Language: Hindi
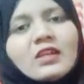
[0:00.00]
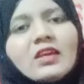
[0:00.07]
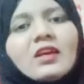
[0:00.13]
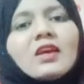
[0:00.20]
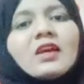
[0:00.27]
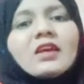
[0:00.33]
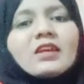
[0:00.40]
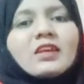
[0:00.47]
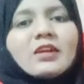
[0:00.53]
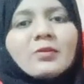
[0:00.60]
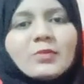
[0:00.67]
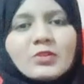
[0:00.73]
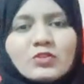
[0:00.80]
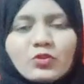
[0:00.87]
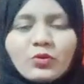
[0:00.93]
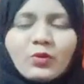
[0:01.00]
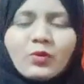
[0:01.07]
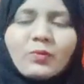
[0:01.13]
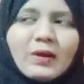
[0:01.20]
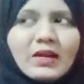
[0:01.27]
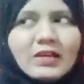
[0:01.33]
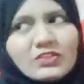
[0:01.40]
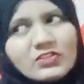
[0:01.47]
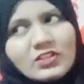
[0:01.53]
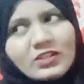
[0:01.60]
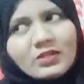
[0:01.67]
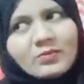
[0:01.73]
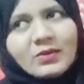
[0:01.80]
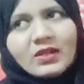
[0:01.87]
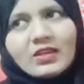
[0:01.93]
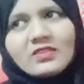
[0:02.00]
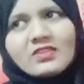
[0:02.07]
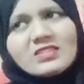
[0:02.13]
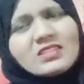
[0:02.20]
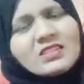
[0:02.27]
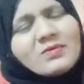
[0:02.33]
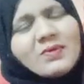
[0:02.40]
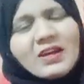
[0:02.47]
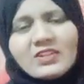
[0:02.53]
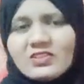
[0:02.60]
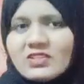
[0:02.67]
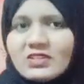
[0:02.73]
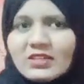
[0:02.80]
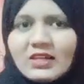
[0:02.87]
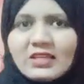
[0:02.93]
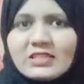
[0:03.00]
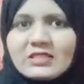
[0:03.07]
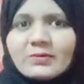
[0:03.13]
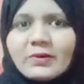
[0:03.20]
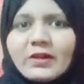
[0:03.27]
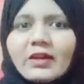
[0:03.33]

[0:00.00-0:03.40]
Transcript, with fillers: कि हम बच्चों को बातचीत में जैसे कि बातचीत का ही सबक है